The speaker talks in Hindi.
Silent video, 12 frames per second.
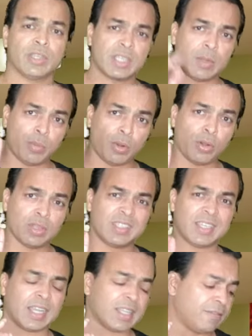इसका बहुत
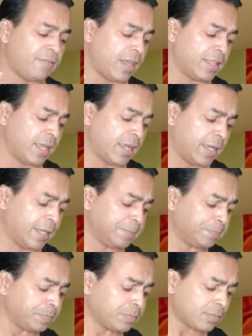ज़्यादा फायदा है
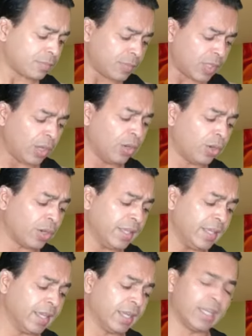और ये